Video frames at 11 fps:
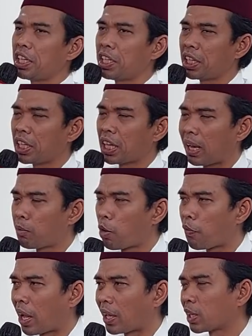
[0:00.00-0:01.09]
ini al
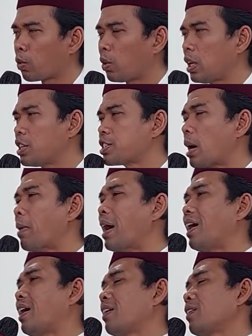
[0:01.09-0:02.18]
mufariqulil
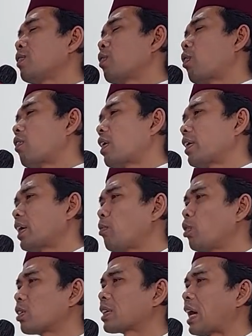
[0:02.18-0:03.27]
jamaah orang yang
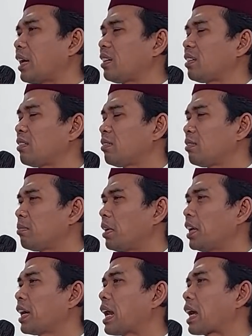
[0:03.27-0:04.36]
murtad
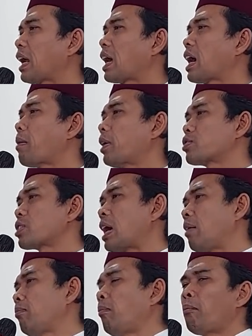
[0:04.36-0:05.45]
meninggalkan agama
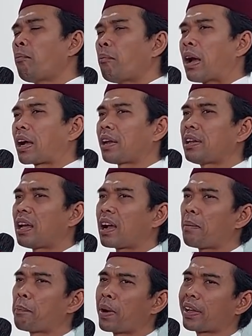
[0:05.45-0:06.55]
Islam maka
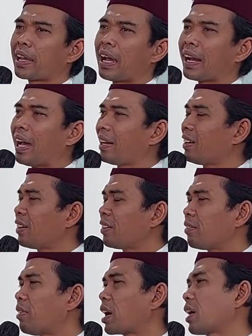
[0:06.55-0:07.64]
dianggap pengkhianat
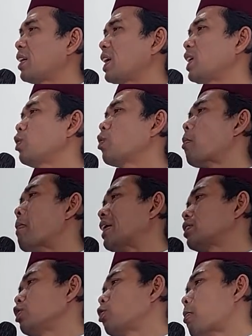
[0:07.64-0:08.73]
maka dia dihukum
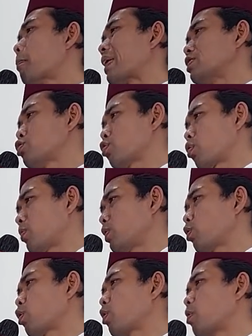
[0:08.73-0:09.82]
mati hukum pancung
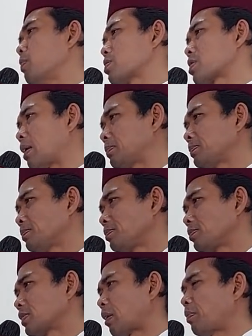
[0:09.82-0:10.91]
menurut hukum Islam
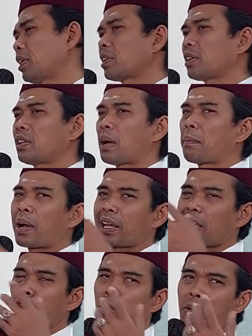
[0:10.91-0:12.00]
tapi kita tidak
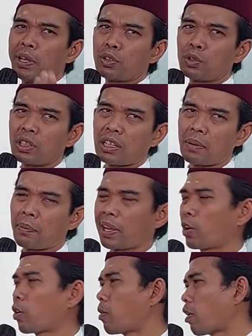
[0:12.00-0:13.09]
pakai hukum itu kita
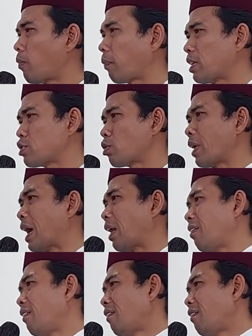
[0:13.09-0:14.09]
pakai hukum konvensional